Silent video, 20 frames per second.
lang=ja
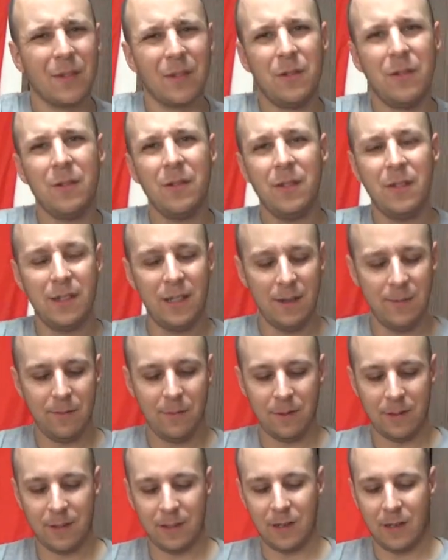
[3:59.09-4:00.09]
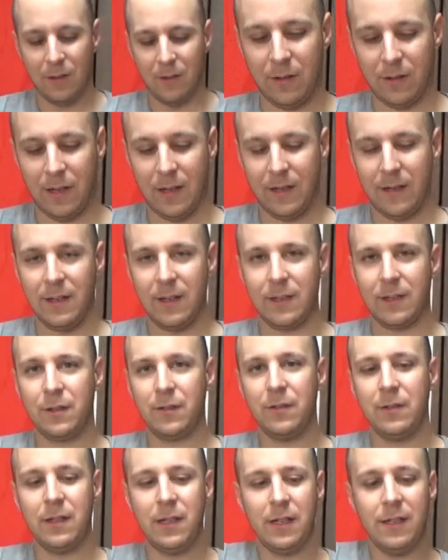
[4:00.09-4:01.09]
軍人も使うが
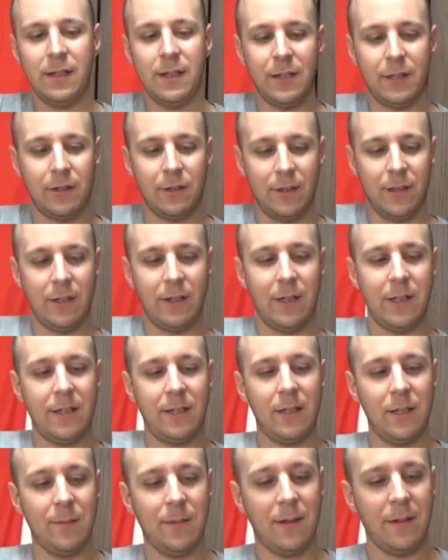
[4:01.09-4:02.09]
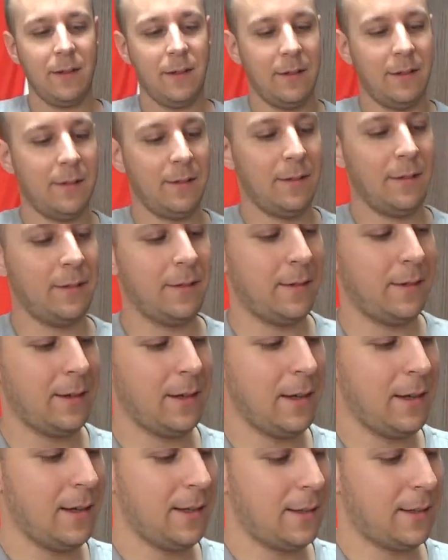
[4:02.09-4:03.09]
安いですよね一番
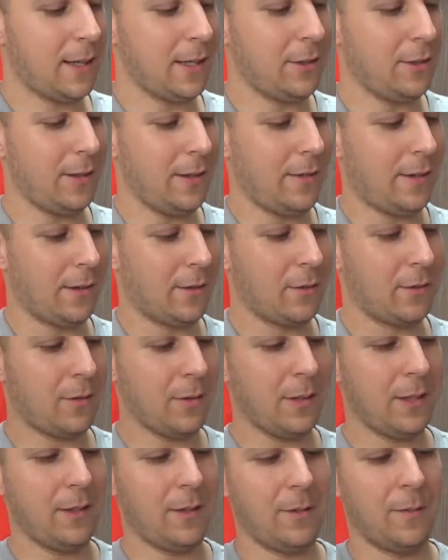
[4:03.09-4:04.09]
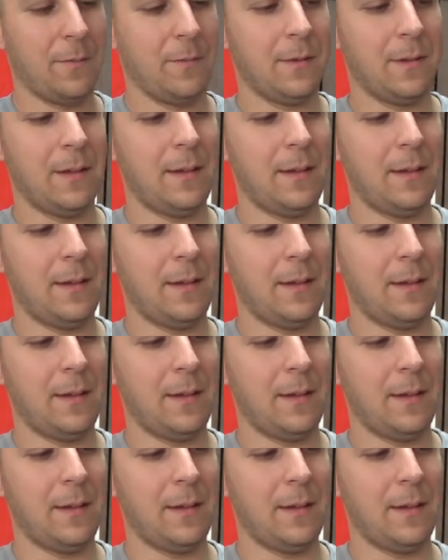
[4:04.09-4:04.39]
最初にはこっちの、